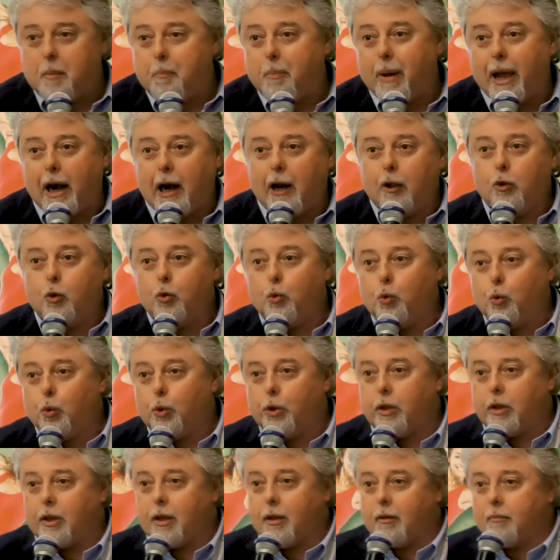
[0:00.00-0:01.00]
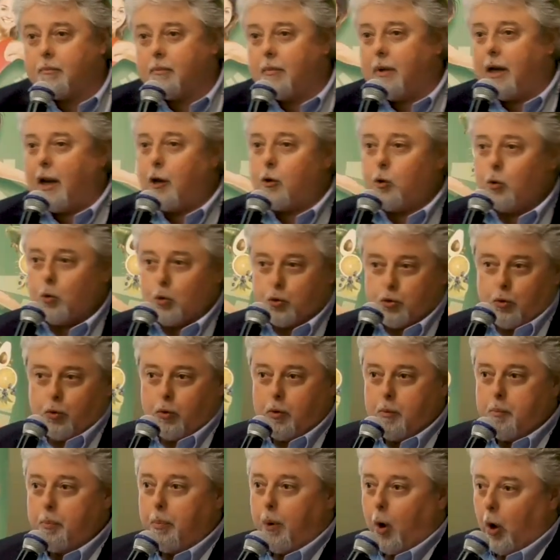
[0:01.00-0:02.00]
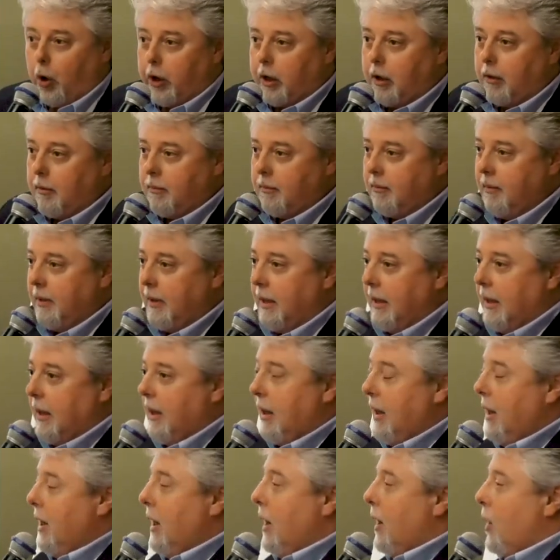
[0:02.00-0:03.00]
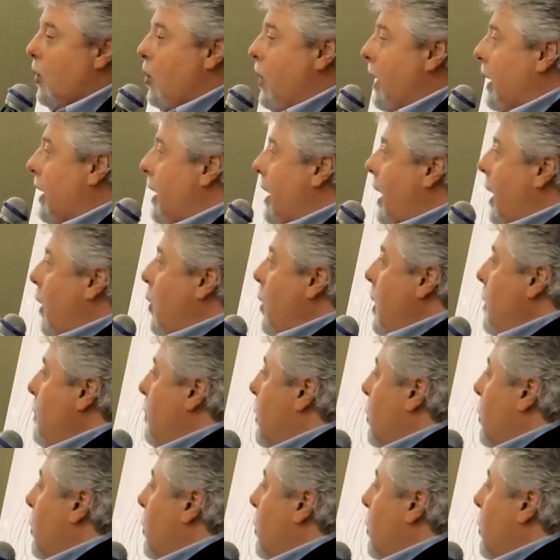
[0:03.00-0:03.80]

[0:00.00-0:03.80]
parlano tutti, la conoscono in pochi. Quindi a quel